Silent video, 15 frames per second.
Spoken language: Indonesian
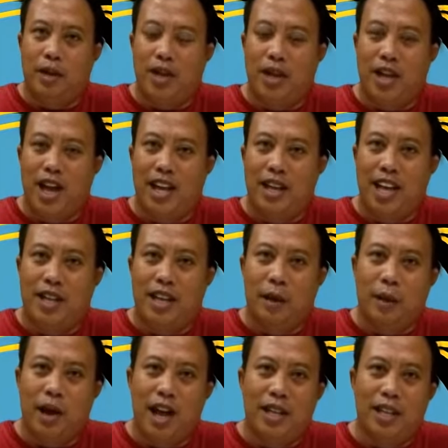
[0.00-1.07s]
Sekian dan
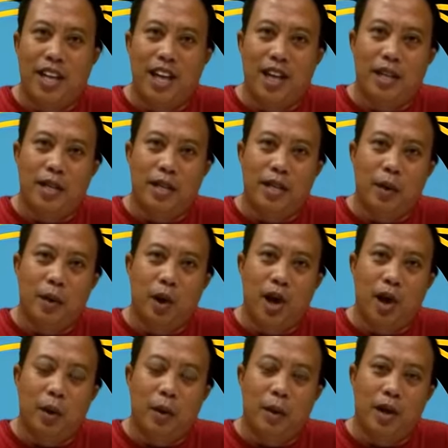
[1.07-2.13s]
terima kasih.
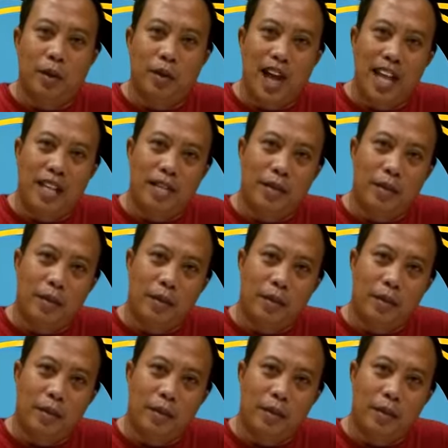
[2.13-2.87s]
Semoga bermanfaat.